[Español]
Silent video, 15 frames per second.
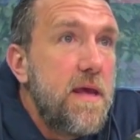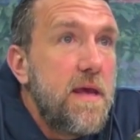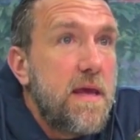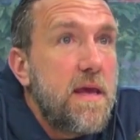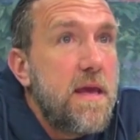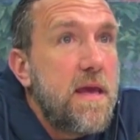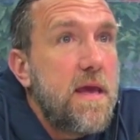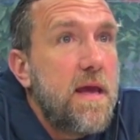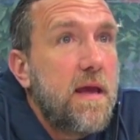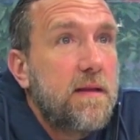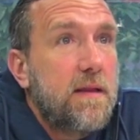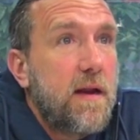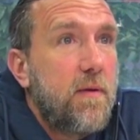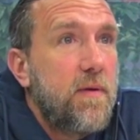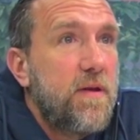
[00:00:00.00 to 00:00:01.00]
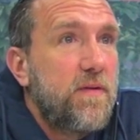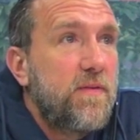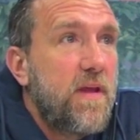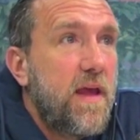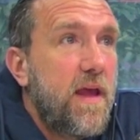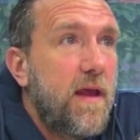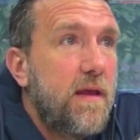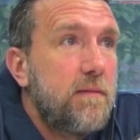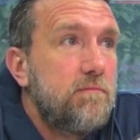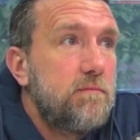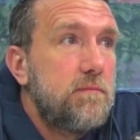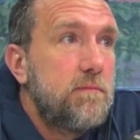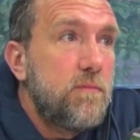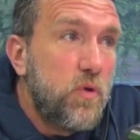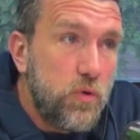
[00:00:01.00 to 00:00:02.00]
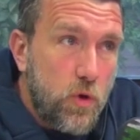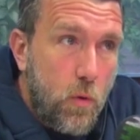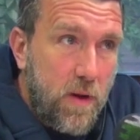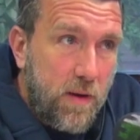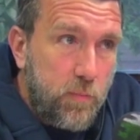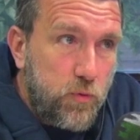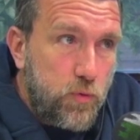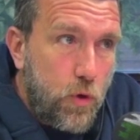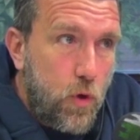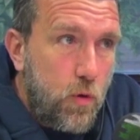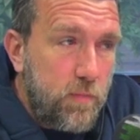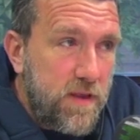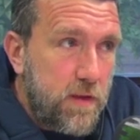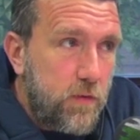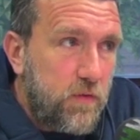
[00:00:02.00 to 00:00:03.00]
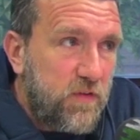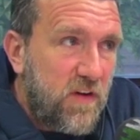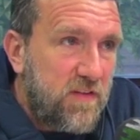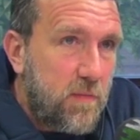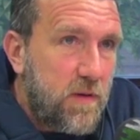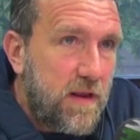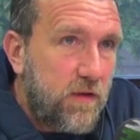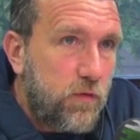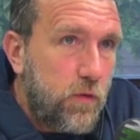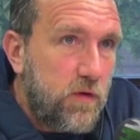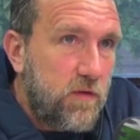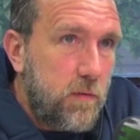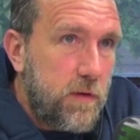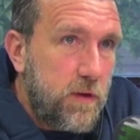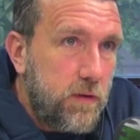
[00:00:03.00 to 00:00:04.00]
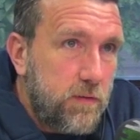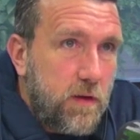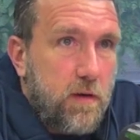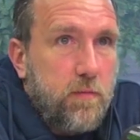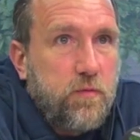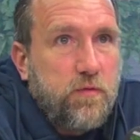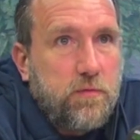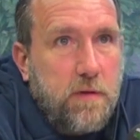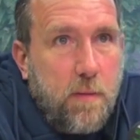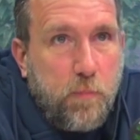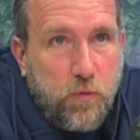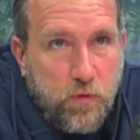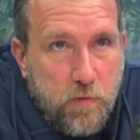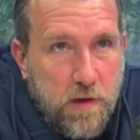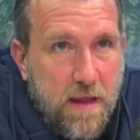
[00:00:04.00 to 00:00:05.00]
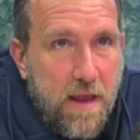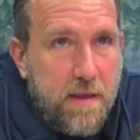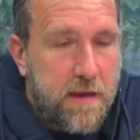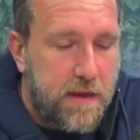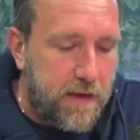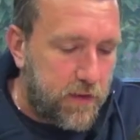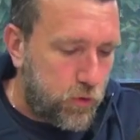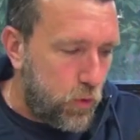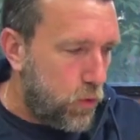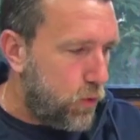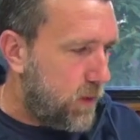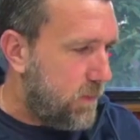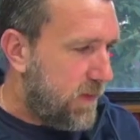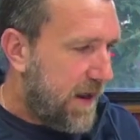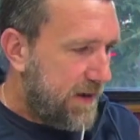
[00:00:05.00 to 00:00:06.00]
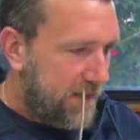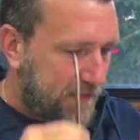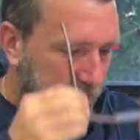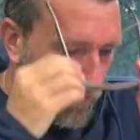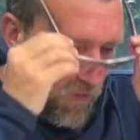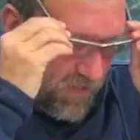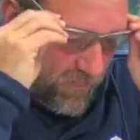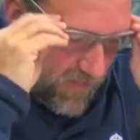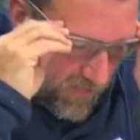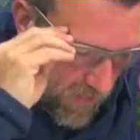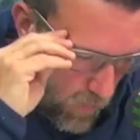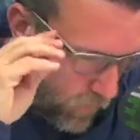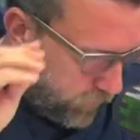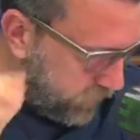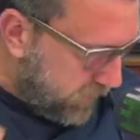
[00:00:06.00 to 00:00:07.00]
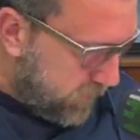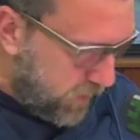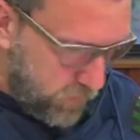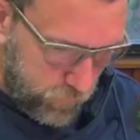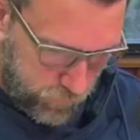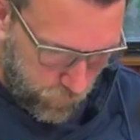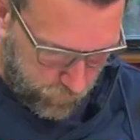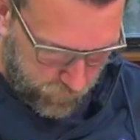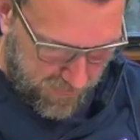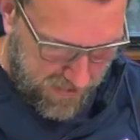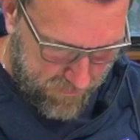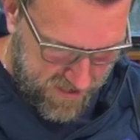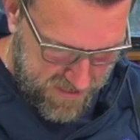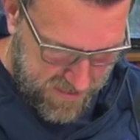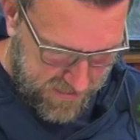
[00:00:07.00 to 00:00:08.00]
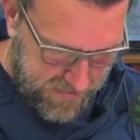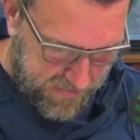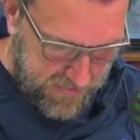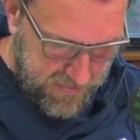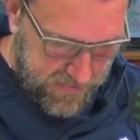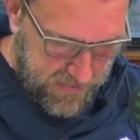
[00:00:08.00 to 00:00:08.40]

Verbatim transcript: y a través de mundovr.com y de nuestras aplicaciones del video tenemos la posibilidad de llegar a todo el planeta. Son las 7:11 minutos de la mañana.